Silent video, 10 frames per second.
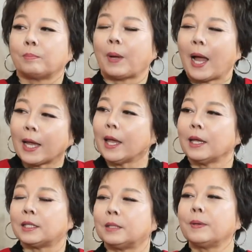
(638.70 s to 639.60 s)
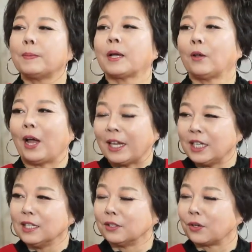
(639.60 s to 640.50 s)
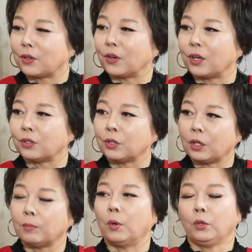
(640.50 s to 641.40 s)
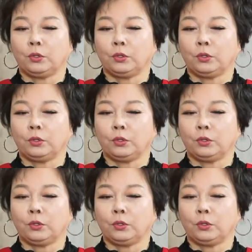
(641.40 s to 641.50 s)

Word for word: 방에 집에 밖에 안 있는 성격이에요. 저는 뭐